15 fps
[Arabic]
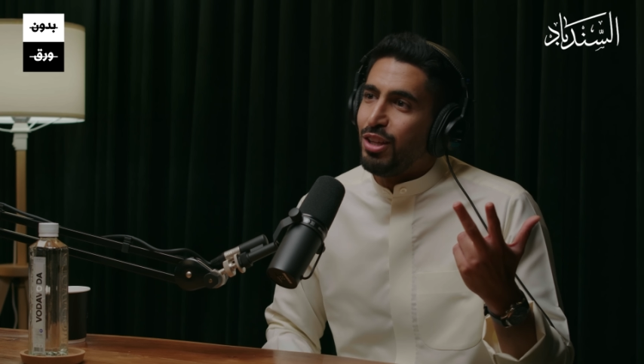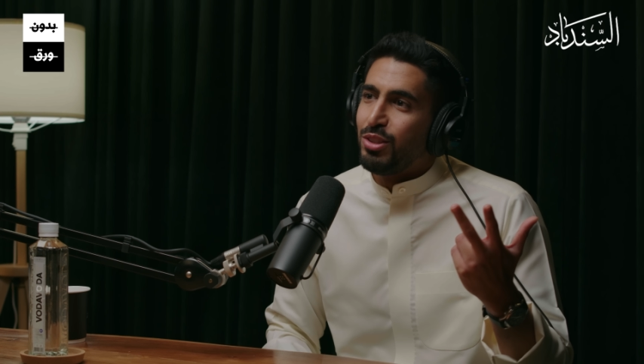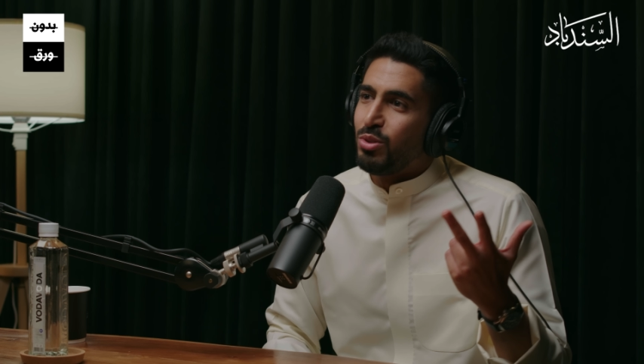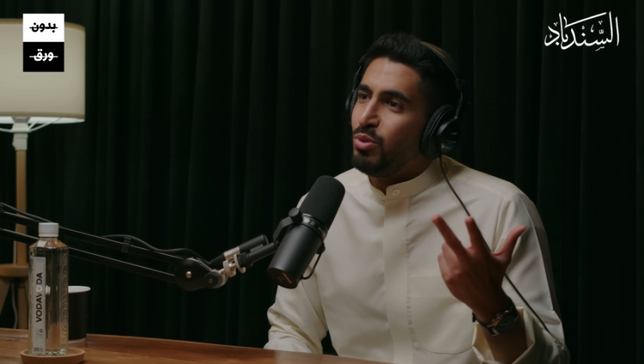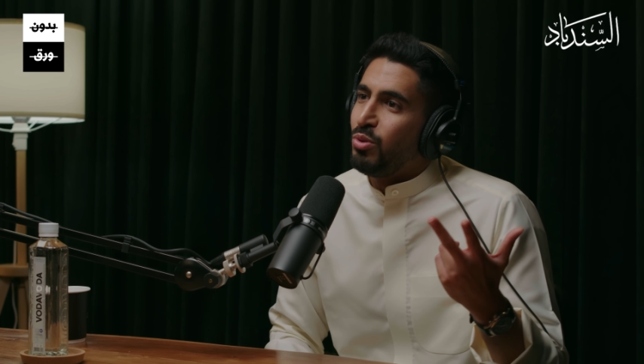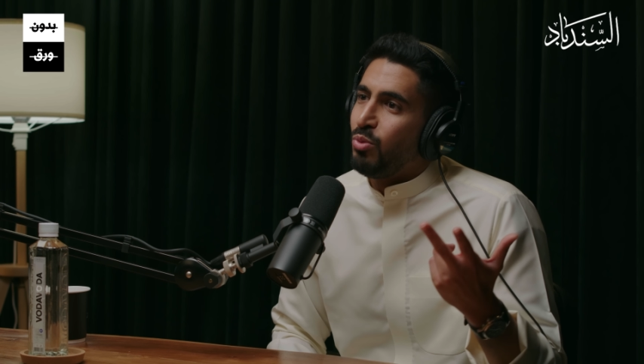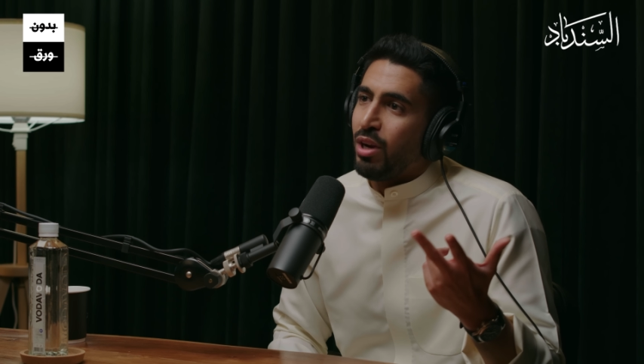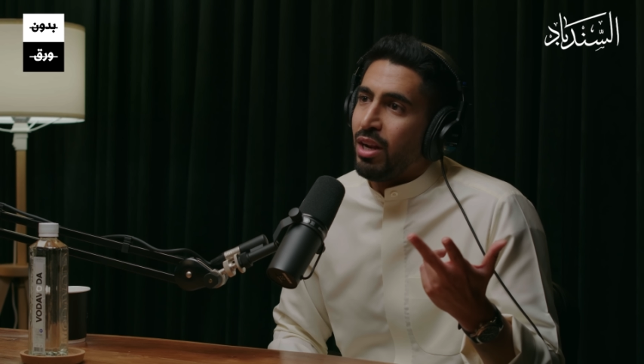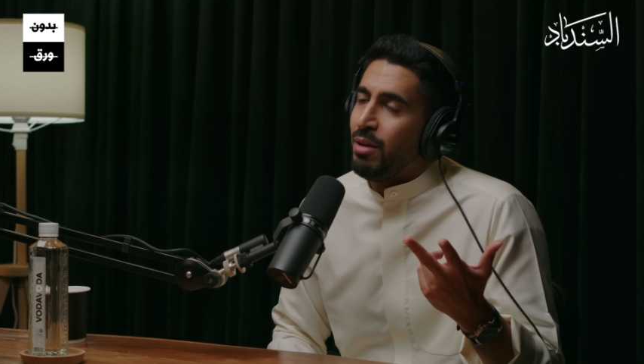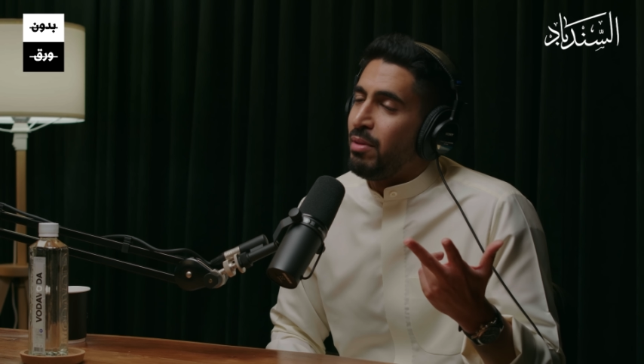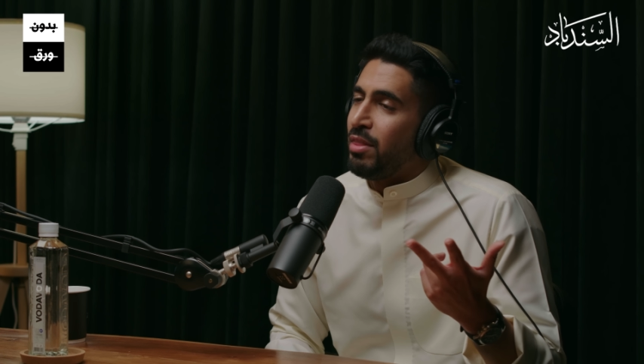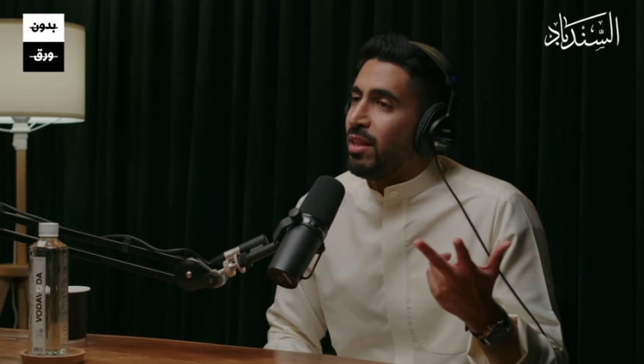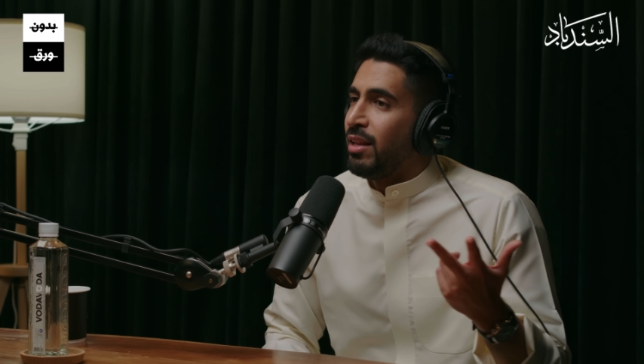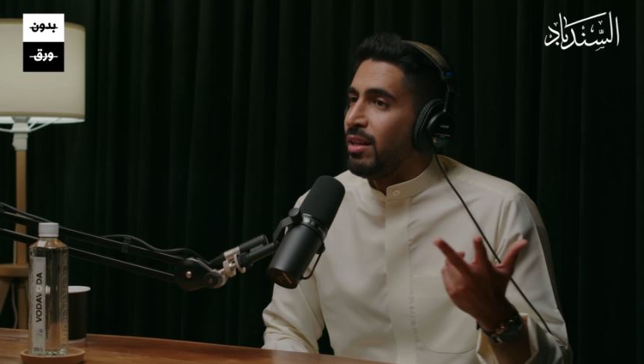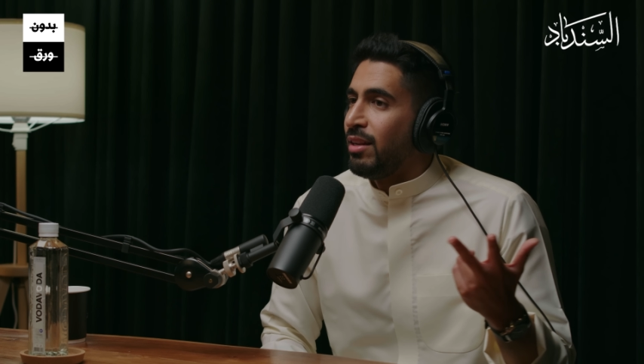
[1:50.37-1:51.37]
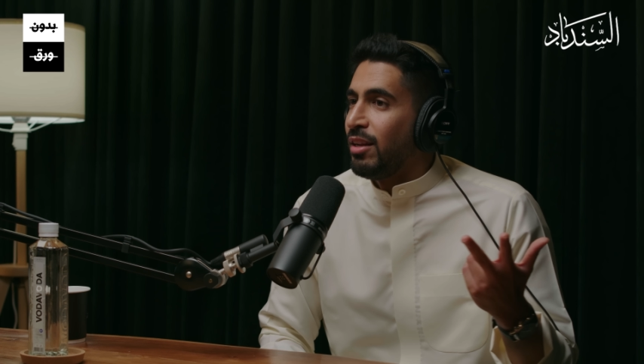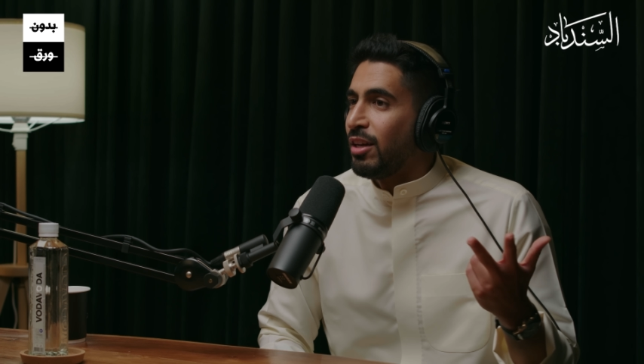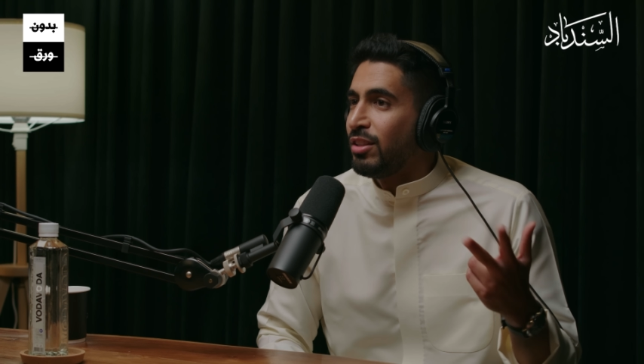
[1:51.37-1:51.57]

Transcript: تكون والله مثلا